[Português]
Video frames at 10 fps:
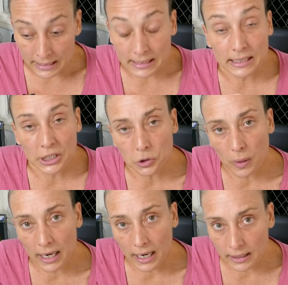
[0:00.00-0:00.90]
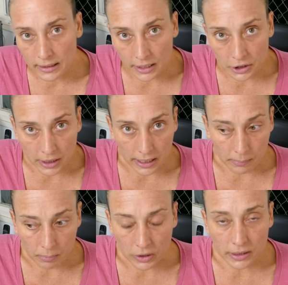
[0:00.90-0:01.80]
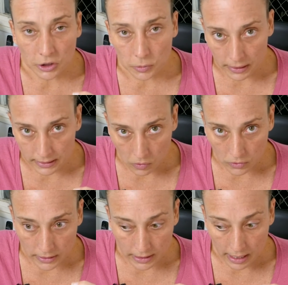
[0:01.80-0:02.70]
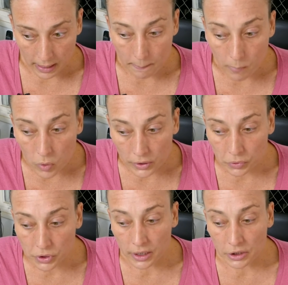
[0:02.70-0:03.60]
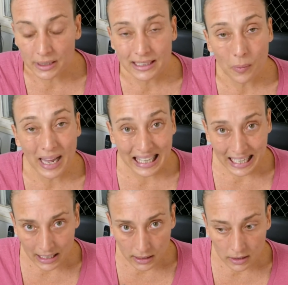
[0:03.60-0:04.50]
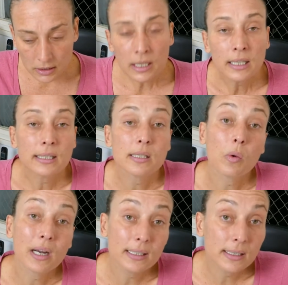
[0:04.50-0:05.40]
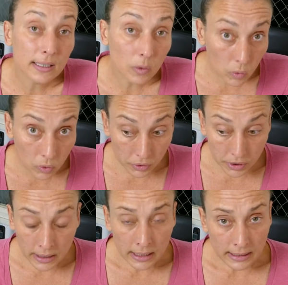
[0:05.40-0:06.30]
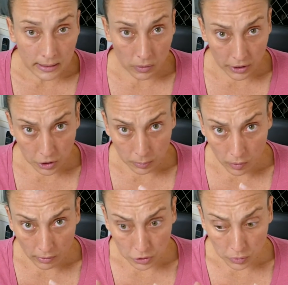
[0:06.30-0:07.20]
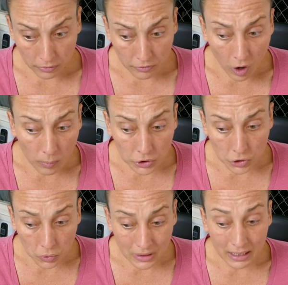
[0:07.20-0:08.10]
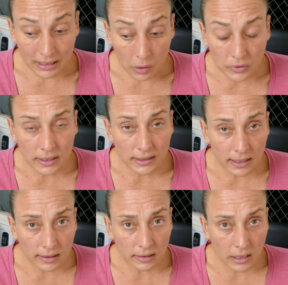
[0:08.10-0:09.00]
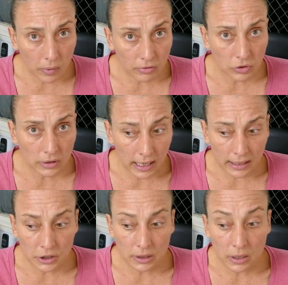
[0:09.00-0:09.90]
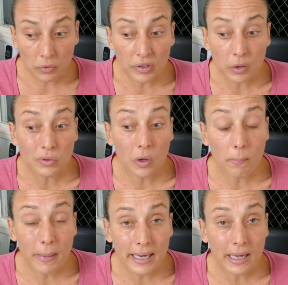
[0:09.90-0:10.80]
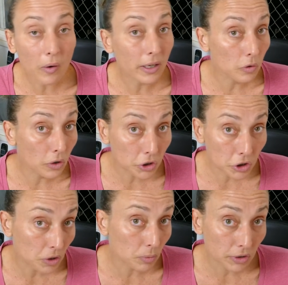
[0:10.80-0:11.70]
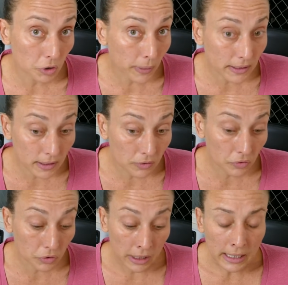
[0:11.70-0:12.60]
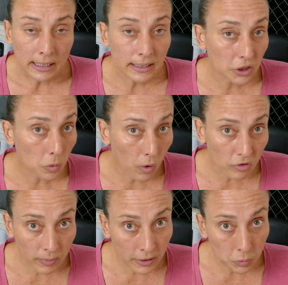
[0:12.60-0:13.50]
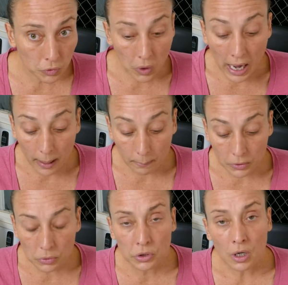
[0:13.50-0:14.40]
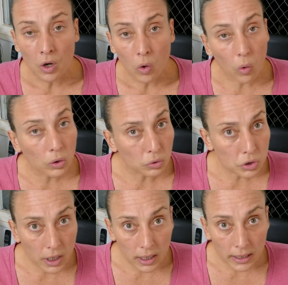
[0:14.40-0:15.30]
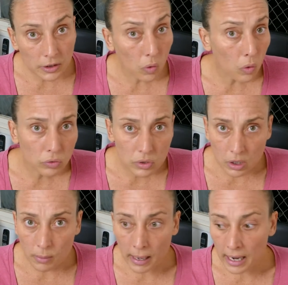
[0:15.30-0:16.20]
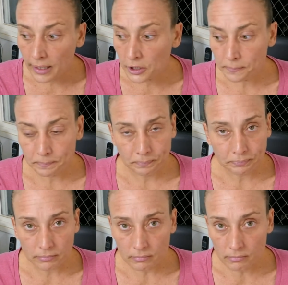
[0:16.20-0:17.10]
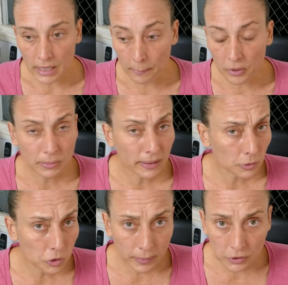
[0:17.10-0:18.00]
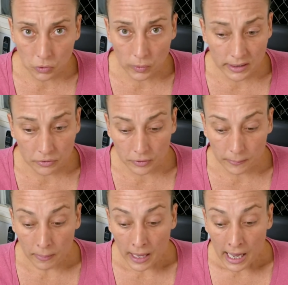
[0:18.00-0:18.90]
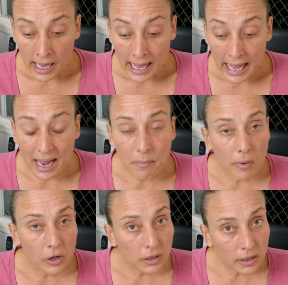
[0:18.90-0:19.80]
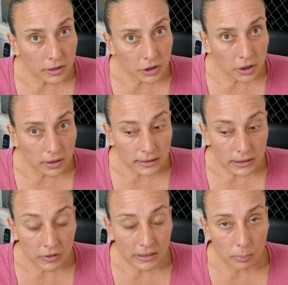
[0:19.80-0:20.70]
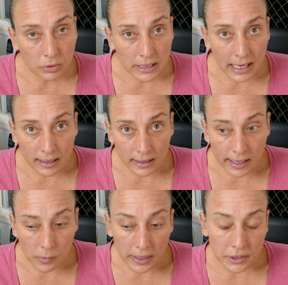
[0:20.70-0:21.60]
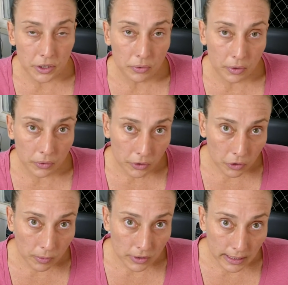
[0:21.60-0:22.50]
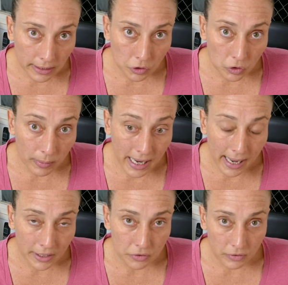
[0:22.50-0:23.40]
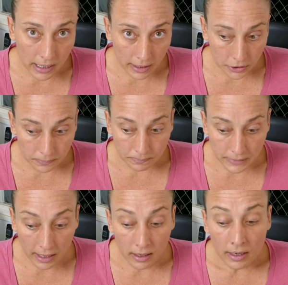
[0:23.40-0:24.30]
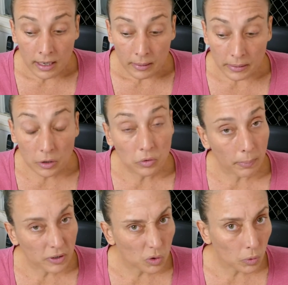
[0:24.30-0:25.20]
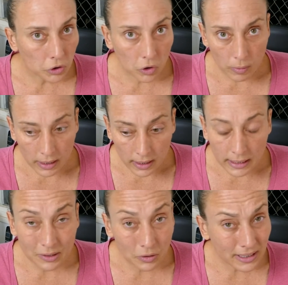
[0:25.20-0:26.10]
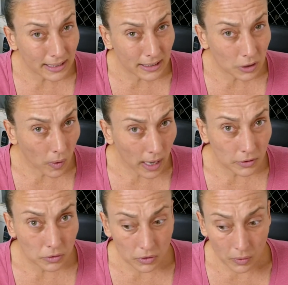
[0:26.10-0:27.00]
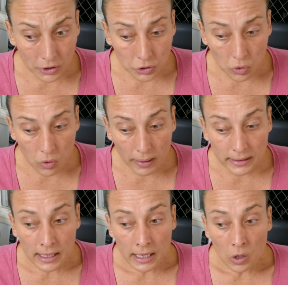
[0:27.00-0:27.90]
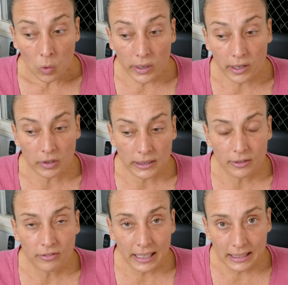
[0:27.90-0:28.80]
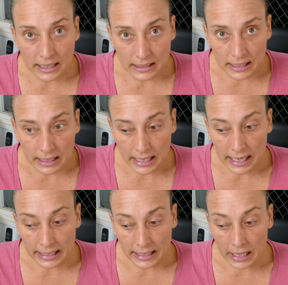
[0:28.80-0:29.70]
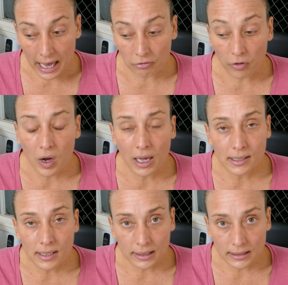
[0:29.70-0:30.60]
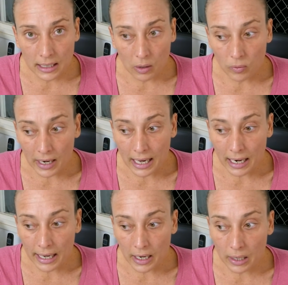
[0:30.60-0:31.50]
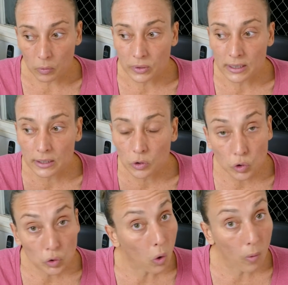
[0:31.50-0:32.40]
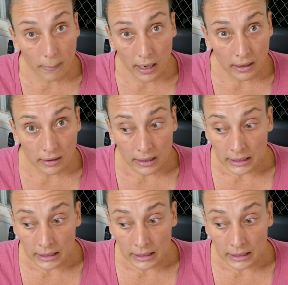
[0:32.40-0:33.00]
existe uma característica aí importante para se considerar. Muitos cães que são alertas são cães inseguros, são cães que uma, de uma forma ou de outra não se sentem tão à vontade, não ficam tão bem ao redor de estímulos específicos, sejam movimentos muito rápidos, outros cães, outros animais, aproximação de pessoas, enfim. É importante, se você puder, ler o artigo que eu tenho no meu site sobre reatividade, tá? Tanto a pessoas como a cães, eu não sei se esse é o caso do seu cachorro, mas o que você vai entender é que a vocalização, ela é um sintoma